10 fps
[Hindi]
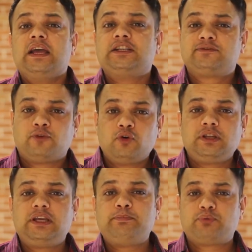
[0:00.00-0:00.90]
इस
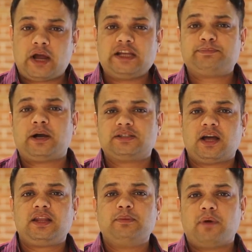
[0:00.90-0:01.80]
फ़ोन की प्राइस
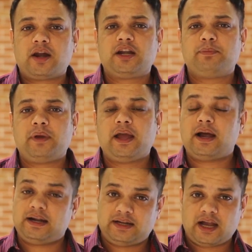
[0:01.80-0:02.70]
पाकिस्तान की मार्केट में है
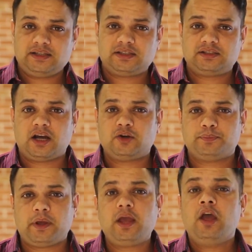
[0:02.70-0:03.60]
अट्ठाईस हज़ार
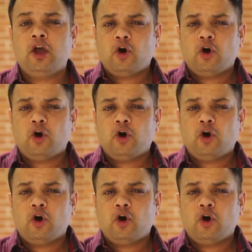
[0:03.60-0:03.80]
रुपये